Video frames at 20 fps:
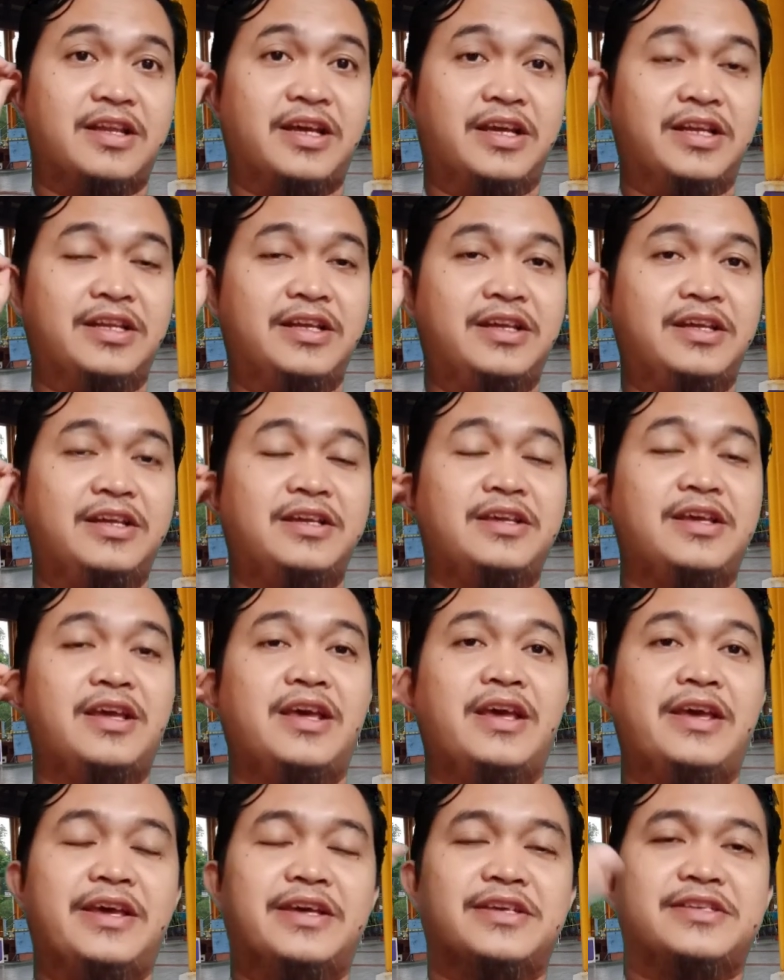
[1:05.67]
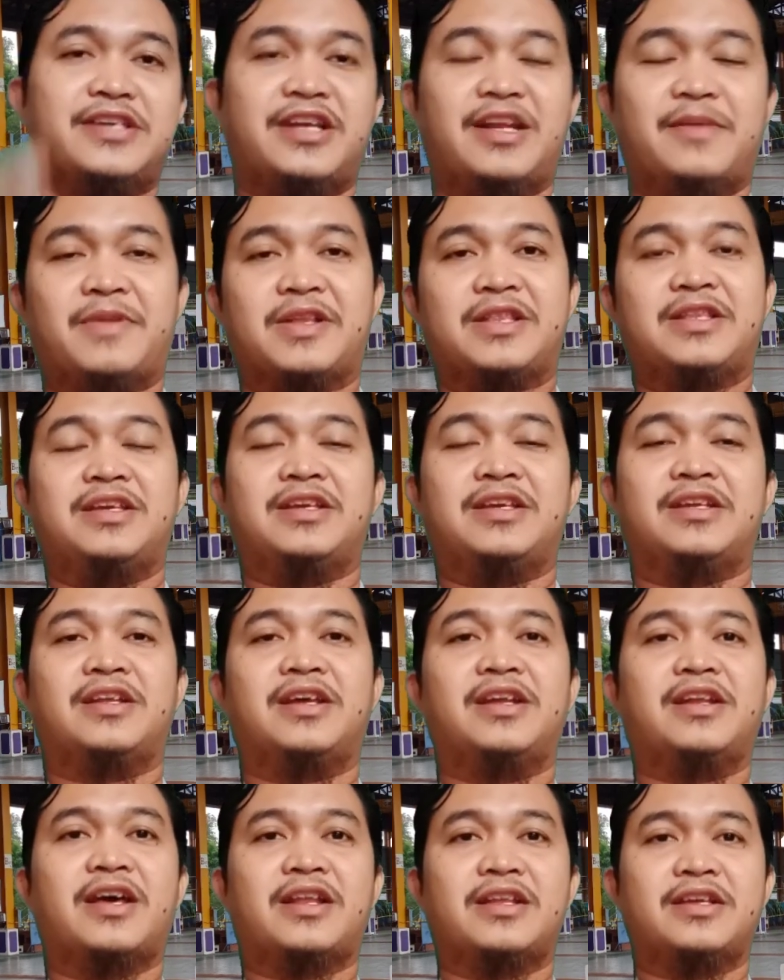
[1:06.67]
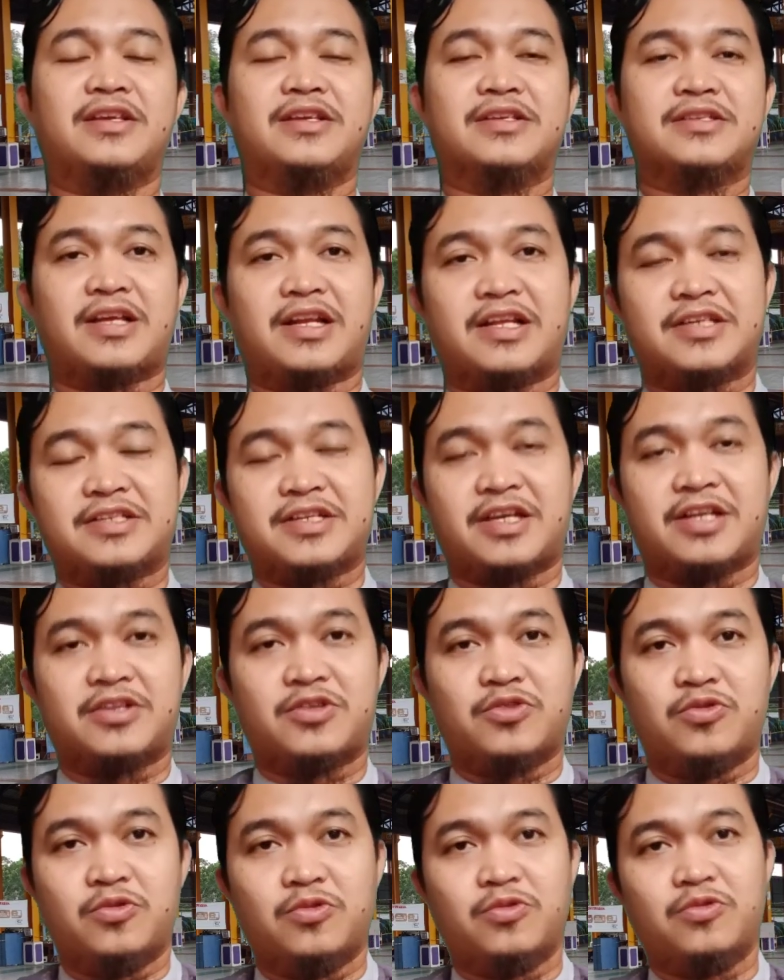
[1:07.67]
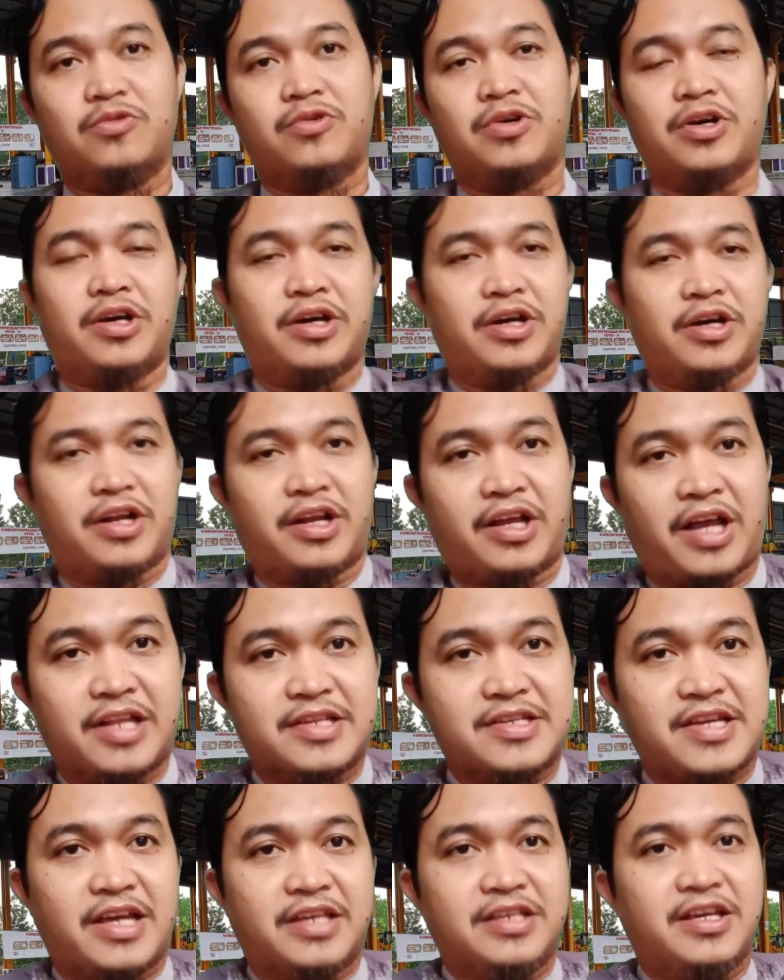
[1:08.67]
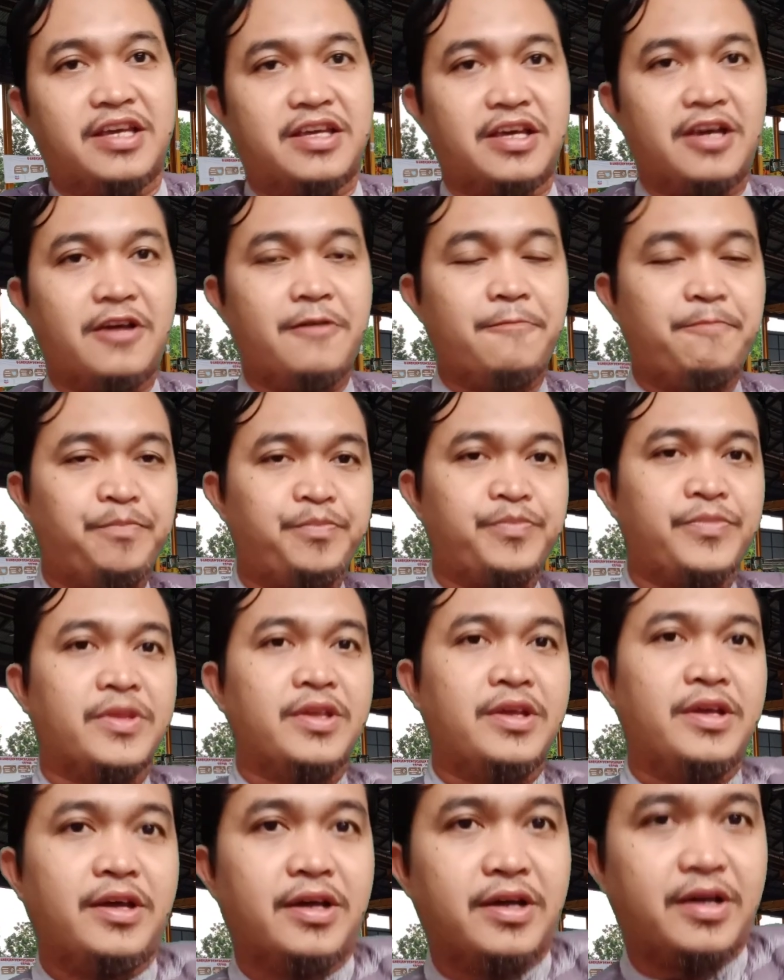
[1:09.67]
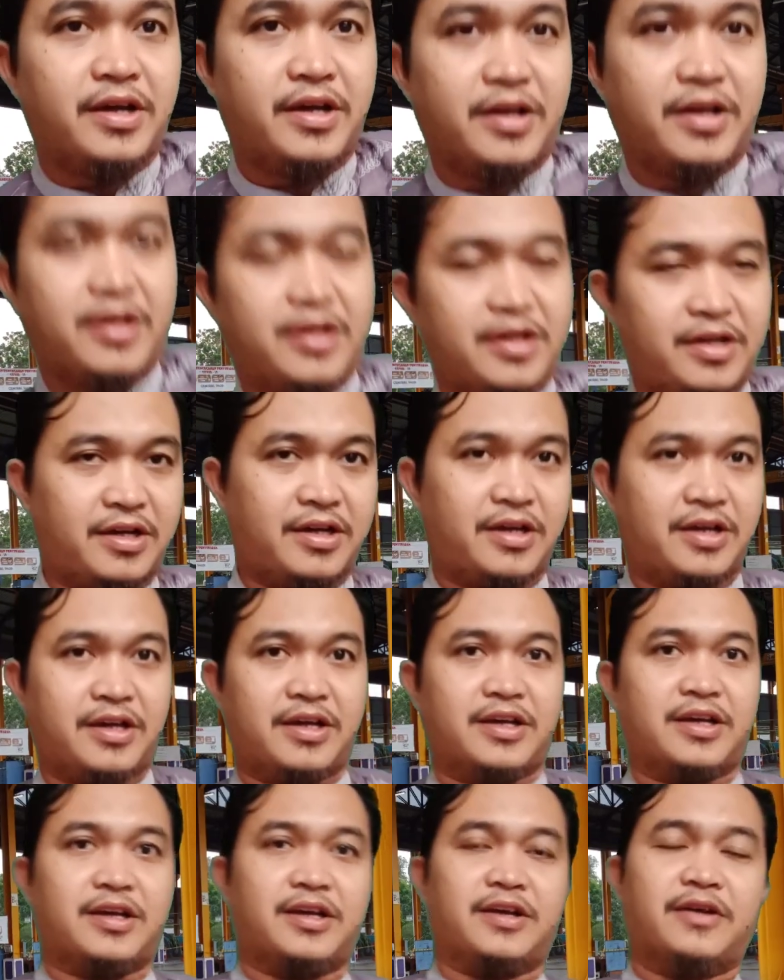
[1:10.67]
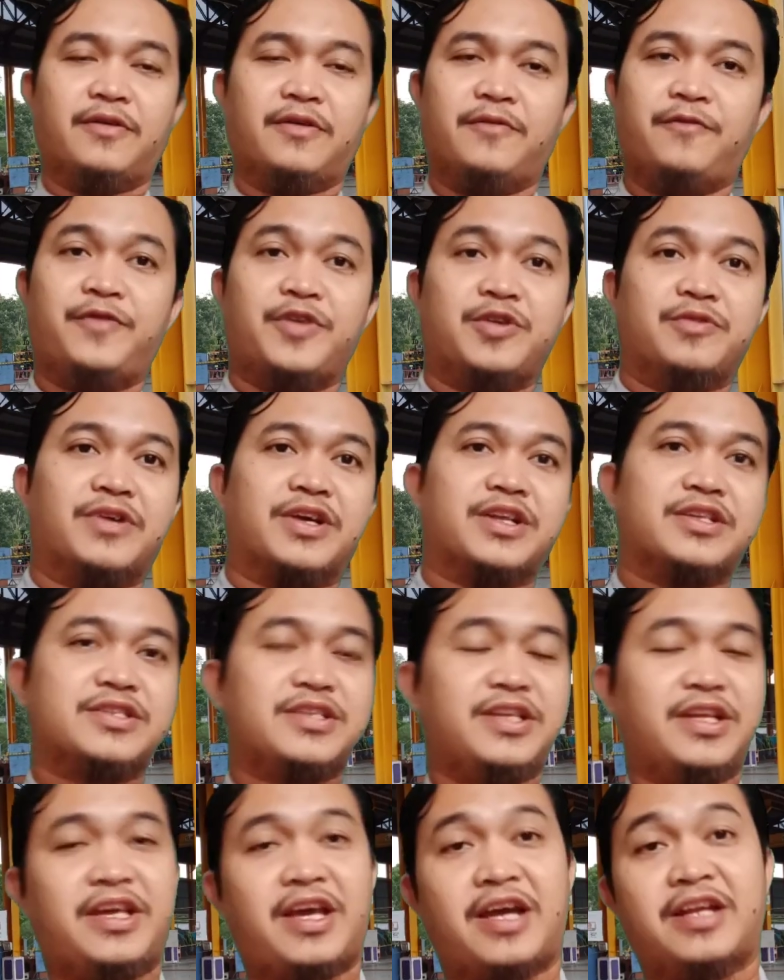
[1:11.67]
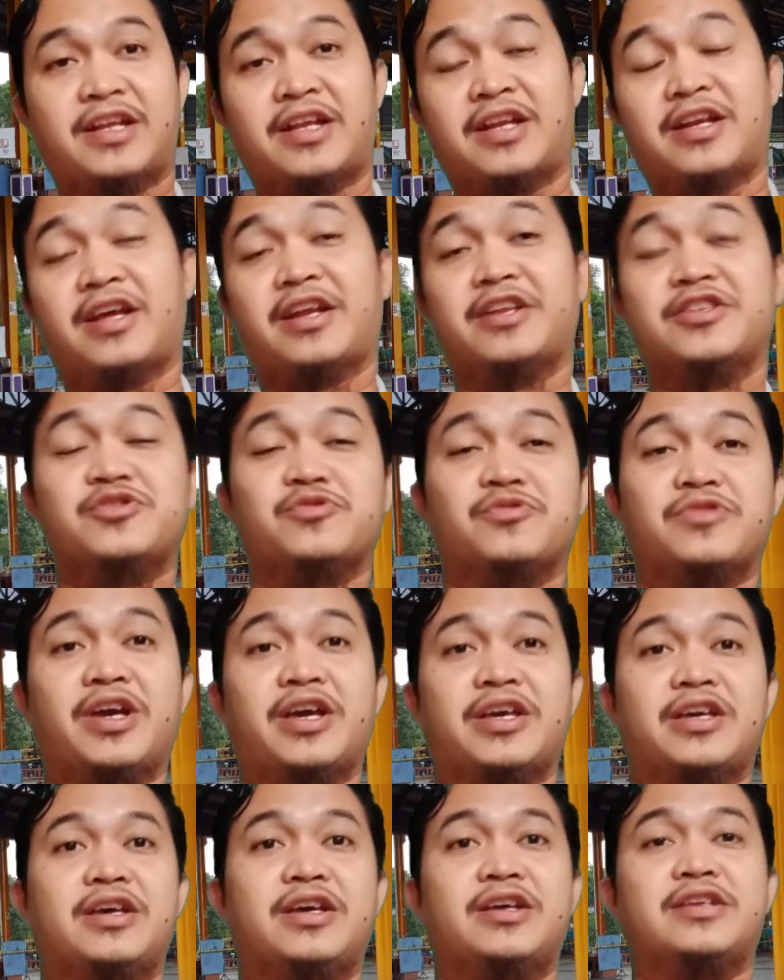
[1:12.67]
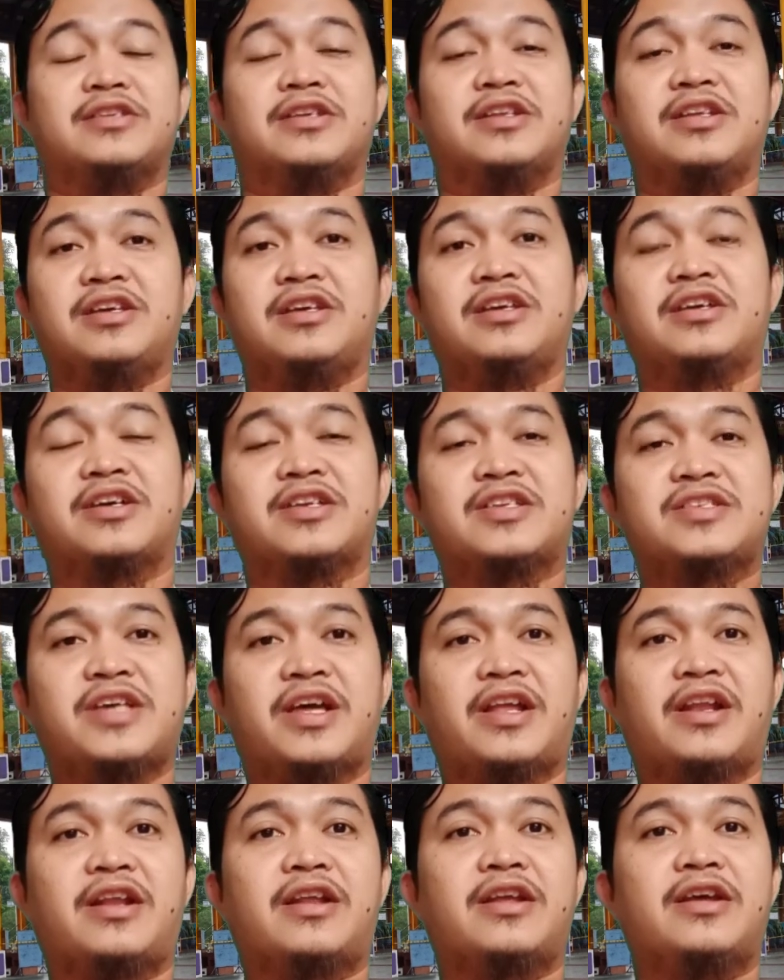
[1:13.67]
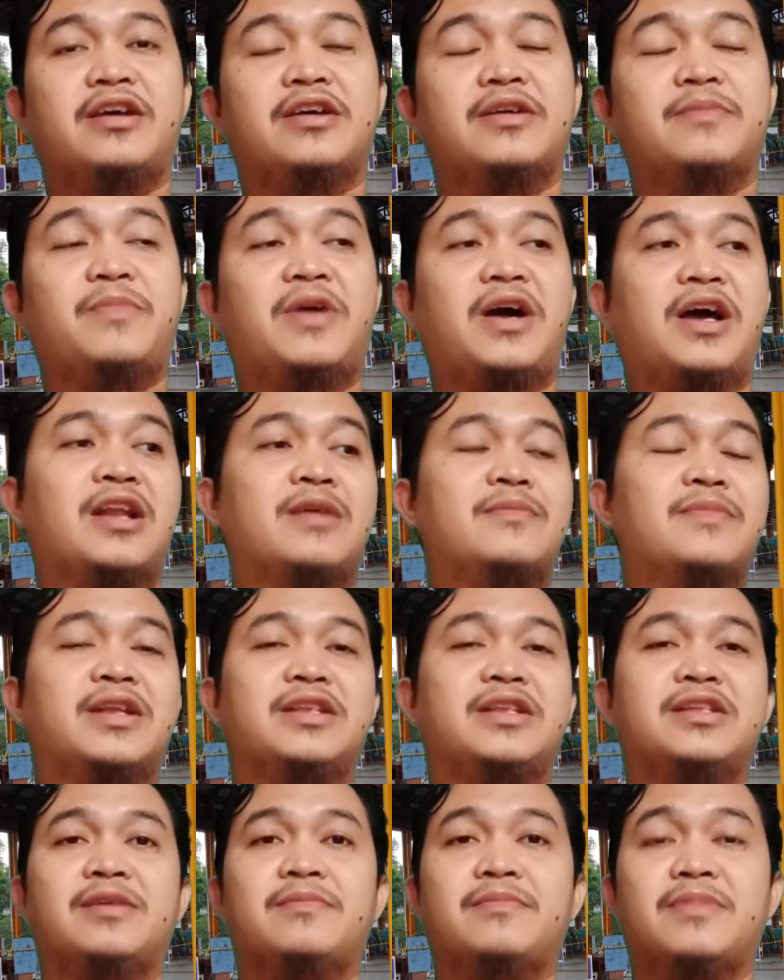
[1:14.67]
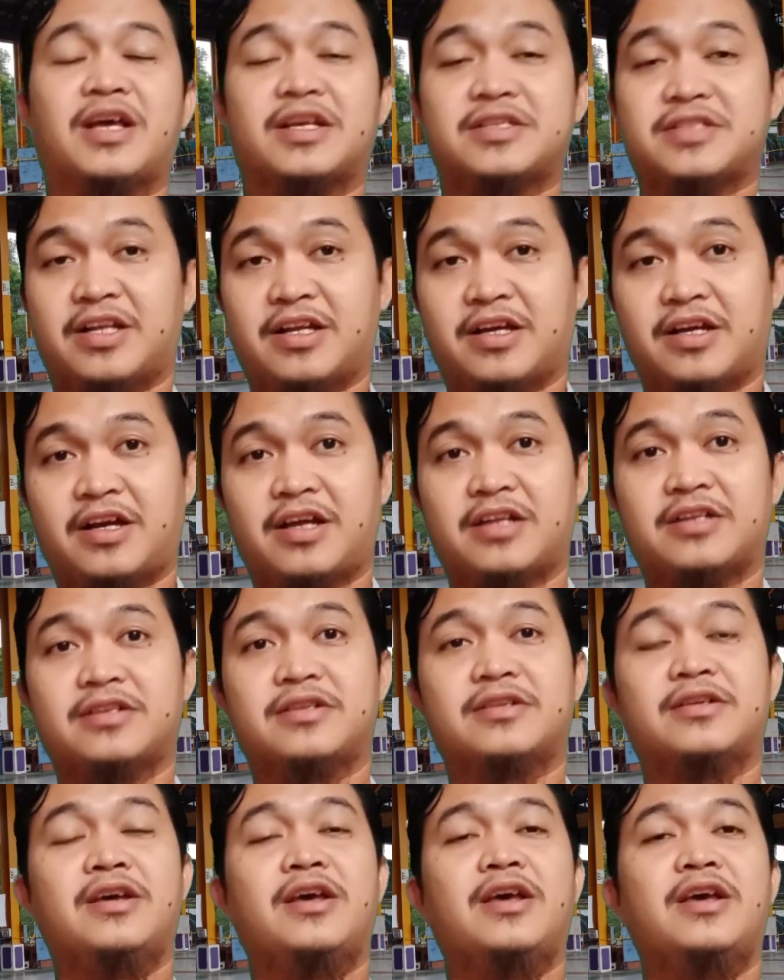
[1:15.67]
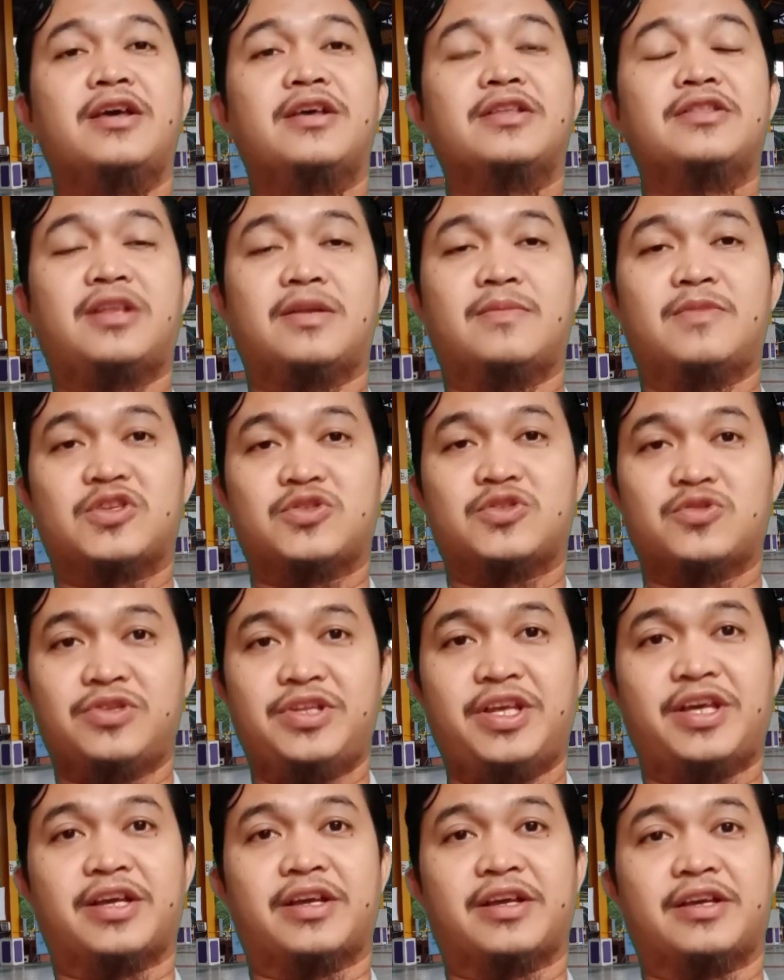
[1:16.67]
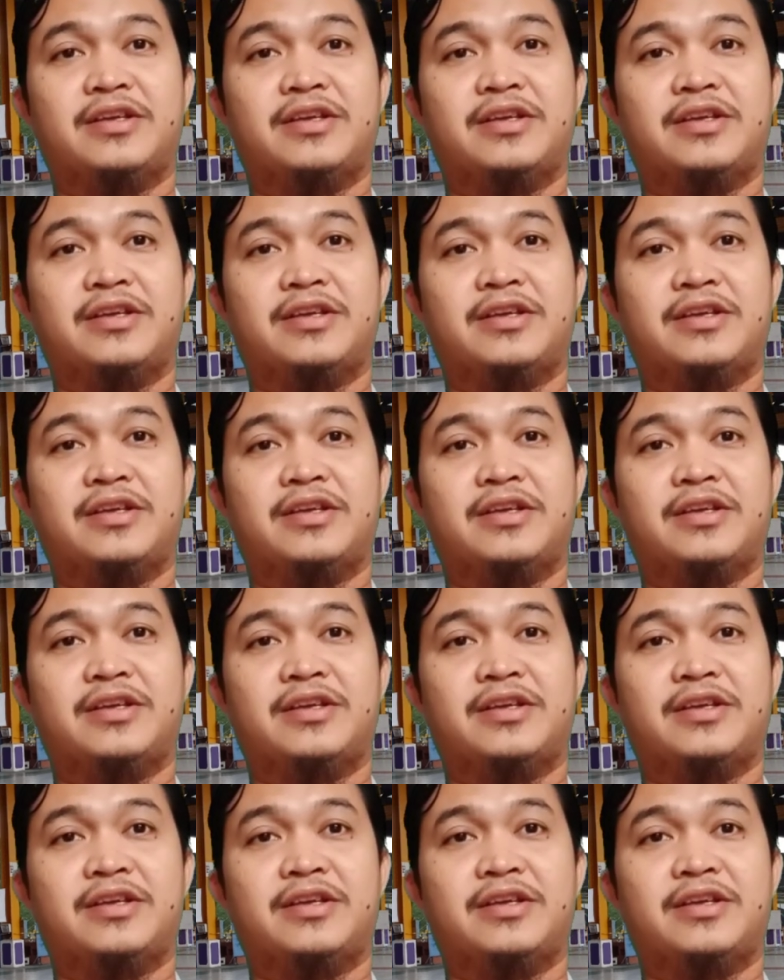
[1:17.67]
Nah ini saya dapat ide dari salah satu uh, rekan saya ya, Pak viewers di keadaan lain juga ya. Jadi nge-share uh, pengalamannya melaksanakan troubleshooting.